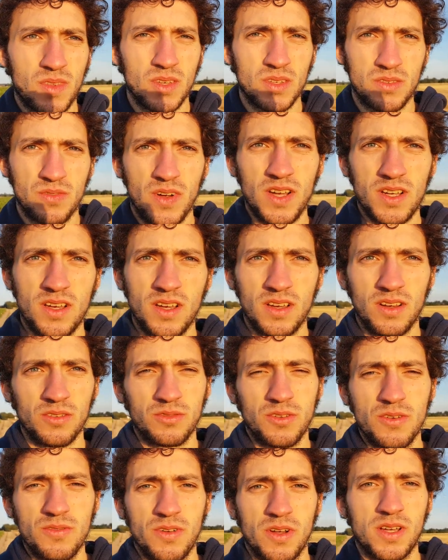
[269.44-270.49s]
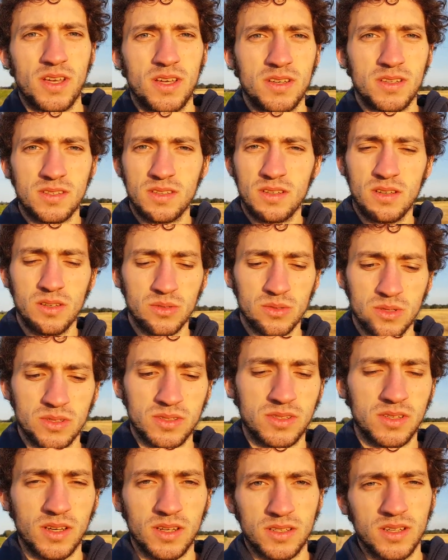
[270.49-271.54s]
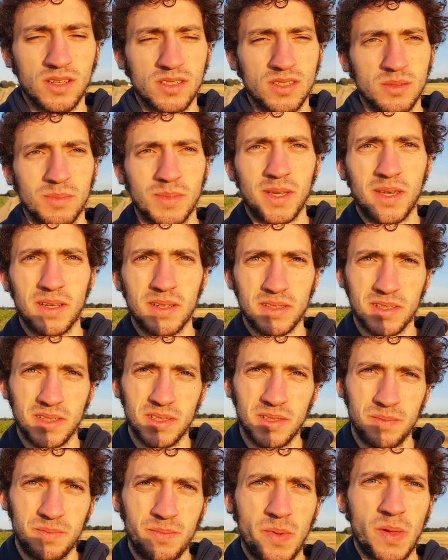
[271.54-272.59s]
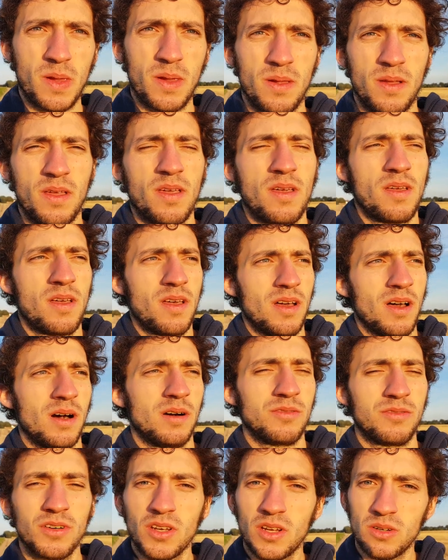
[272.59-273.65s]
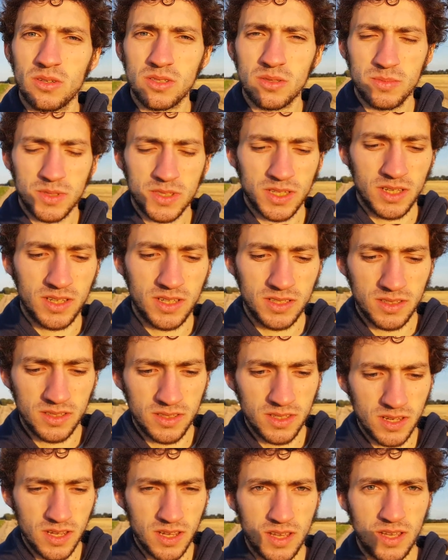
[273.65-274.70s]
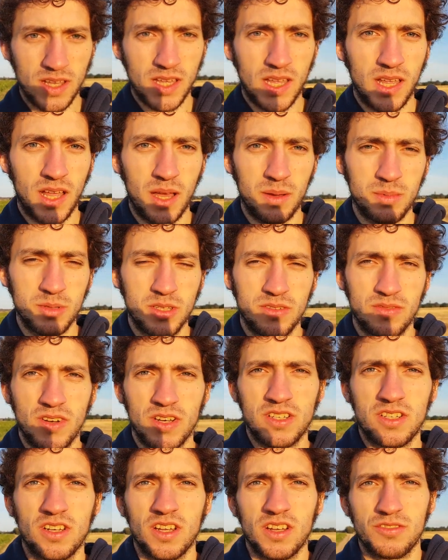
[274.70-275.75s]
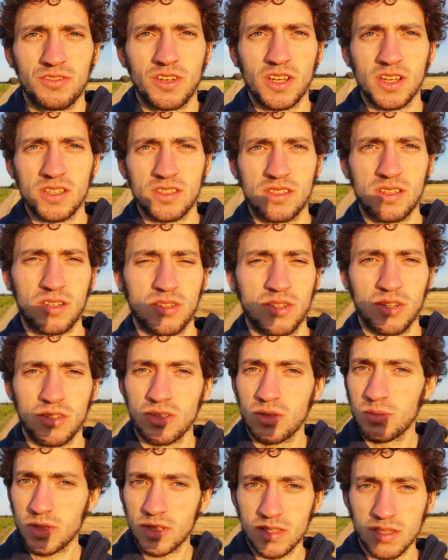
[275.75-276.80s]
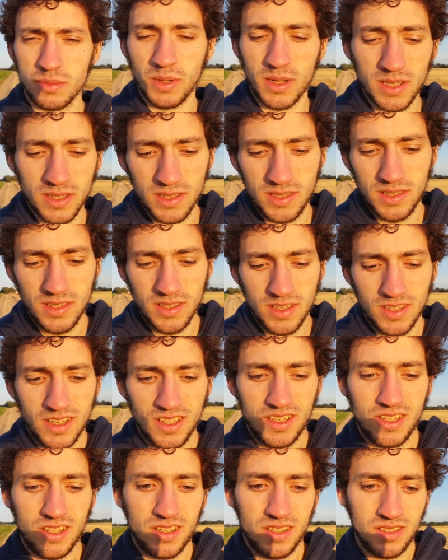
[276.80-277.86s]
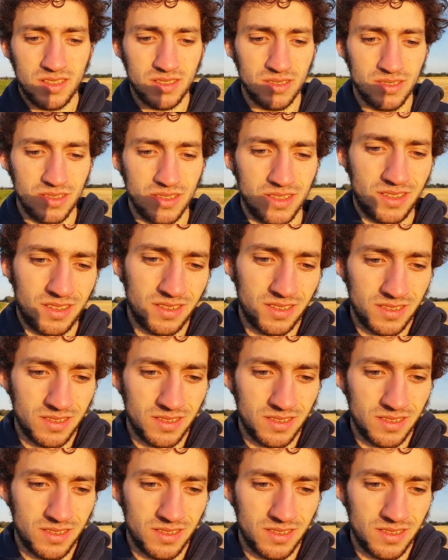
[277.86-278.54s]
es war auf jeden Fall keine sinnlose Zeit, ganz im Gegenteil. Aber von außen betrachtet ich, war ich halt einfach den ganzen Tag zu Hause und nichts gemacht. So und